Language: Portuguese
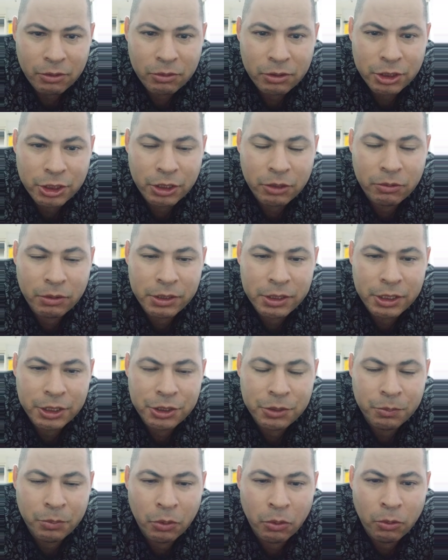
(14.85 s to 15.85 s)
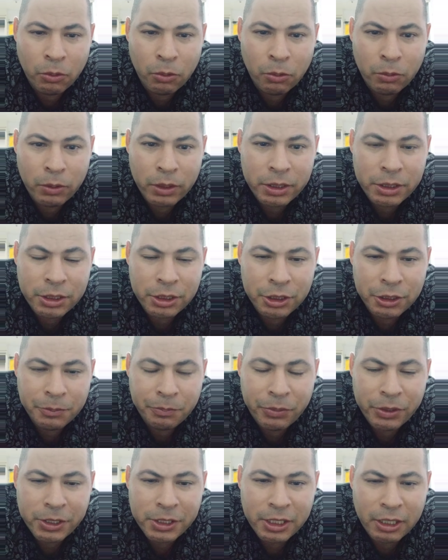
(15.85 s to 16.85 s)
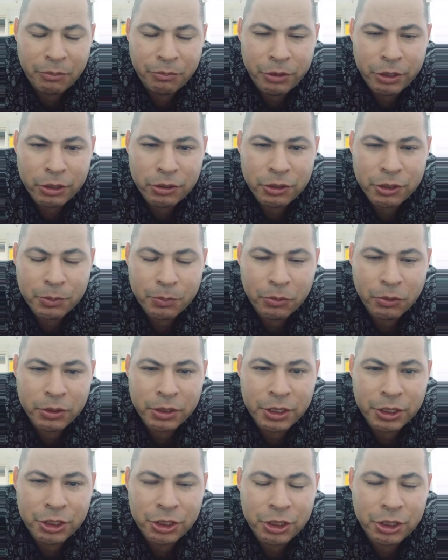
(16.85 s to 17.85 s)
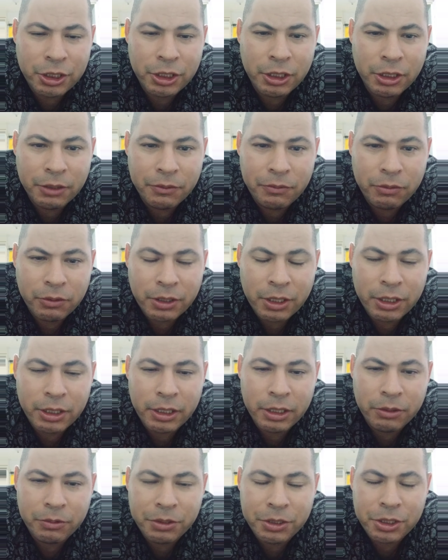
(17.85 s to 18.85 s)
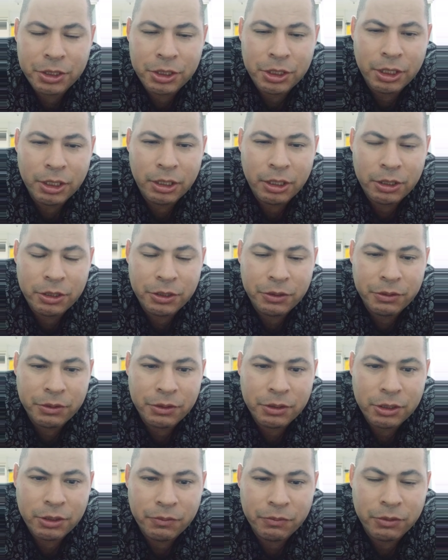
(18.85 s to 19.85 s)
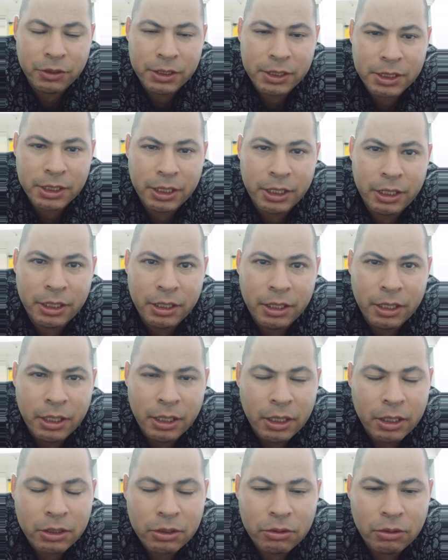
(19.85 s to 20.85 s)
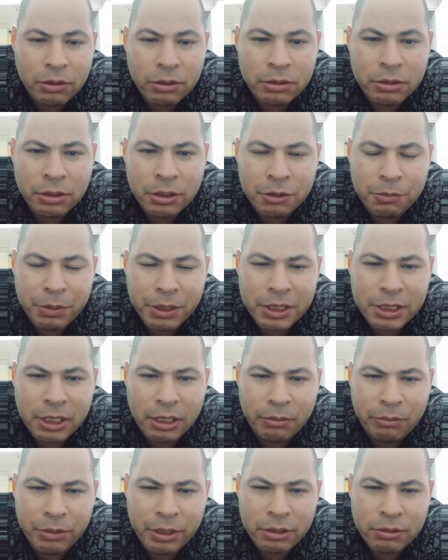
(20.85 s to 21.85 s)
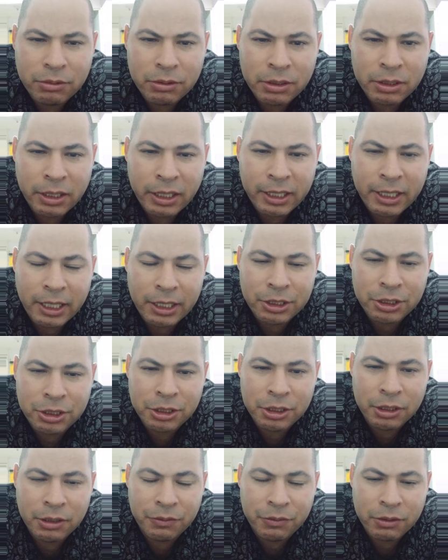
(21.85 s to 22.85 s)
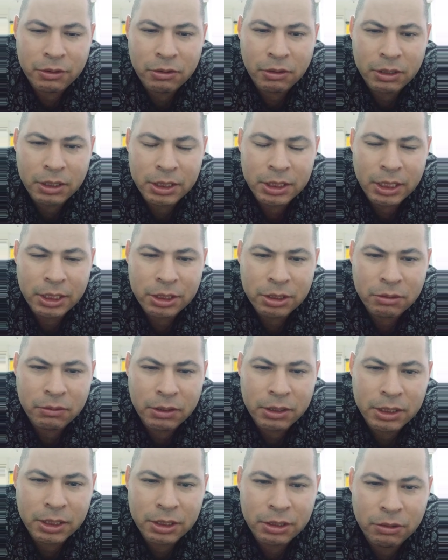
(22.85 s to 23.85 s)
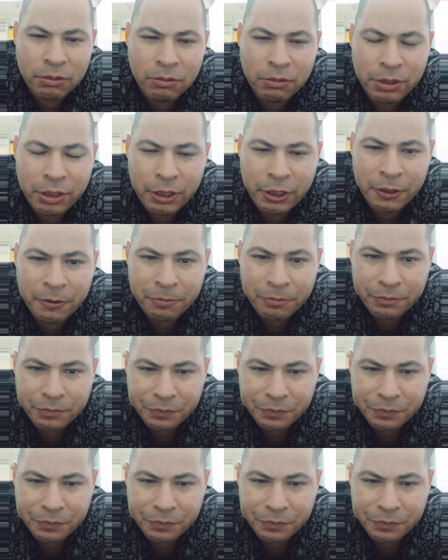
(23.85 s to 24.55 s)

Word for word: de coisas boas, de pensamentos positivos, que Deus tire de você todos os pensamentos negativos, todas as coisas ruins